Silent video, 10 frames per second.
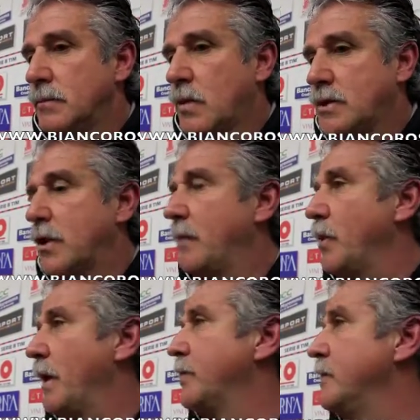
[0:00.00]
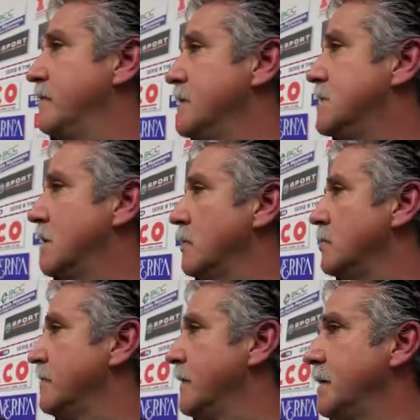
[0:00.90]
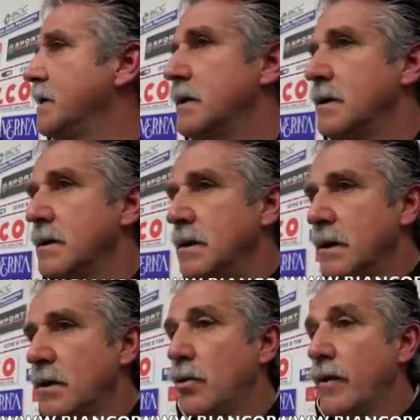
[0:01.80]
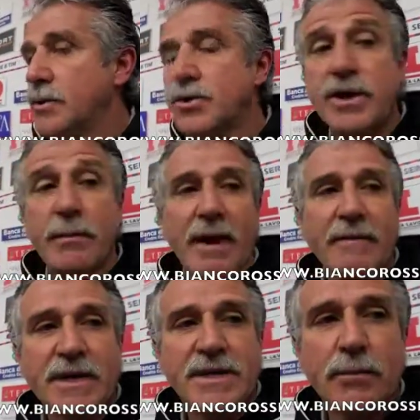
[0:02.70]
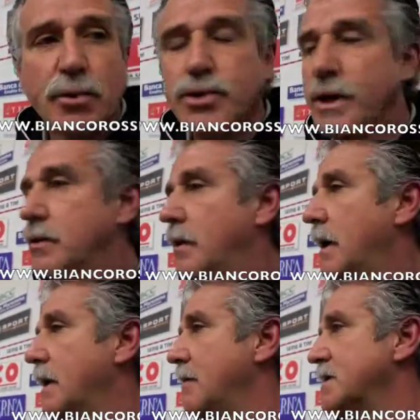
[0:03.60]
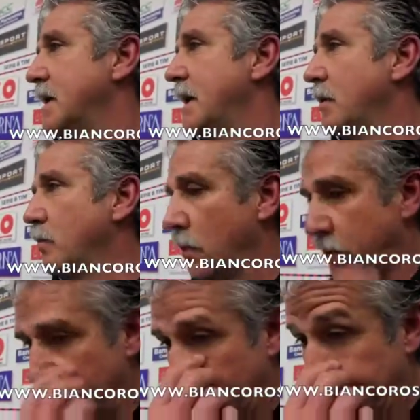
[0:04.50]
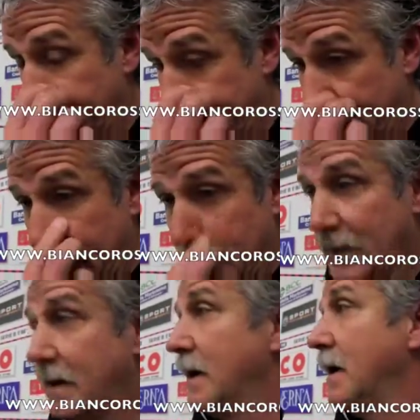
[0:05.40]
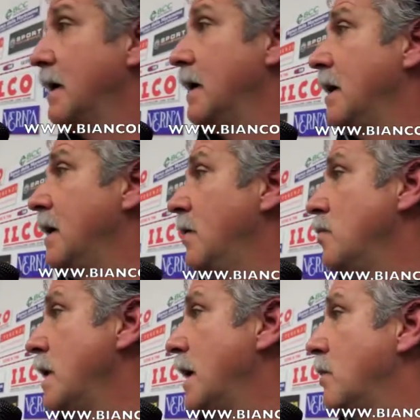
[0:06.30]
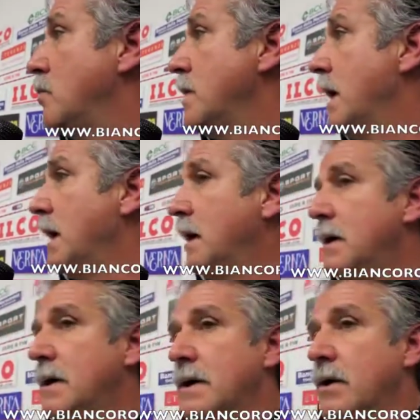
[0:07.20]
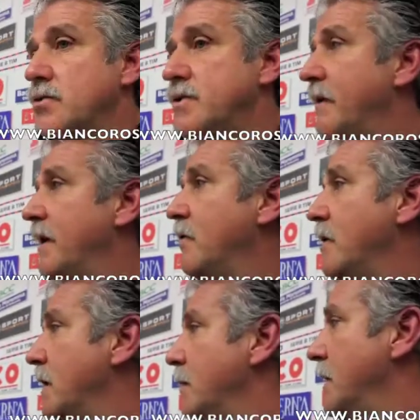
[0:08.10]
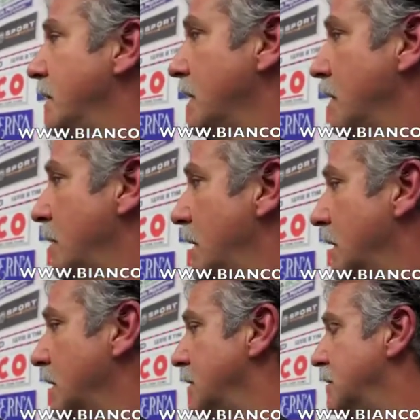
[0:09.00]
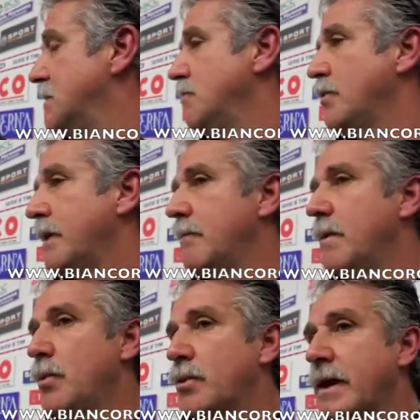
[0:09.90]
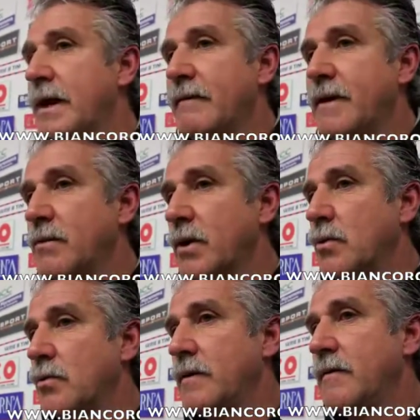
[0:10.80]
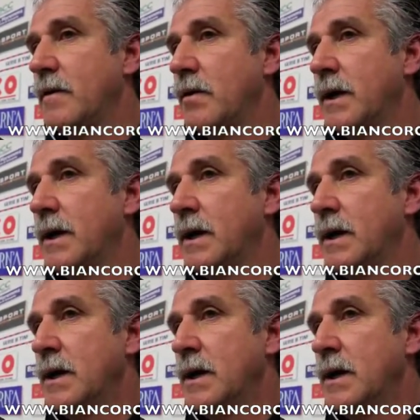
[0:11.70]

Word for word: questo campionato è difficile, lo si vede. Noi adesso siamo bravi che stiamo riuscendo anche a mascherare un pochino eh, una lacuna che non ci fa lavorare bene, che è quella che ci potrebbe portare ad avere una condizione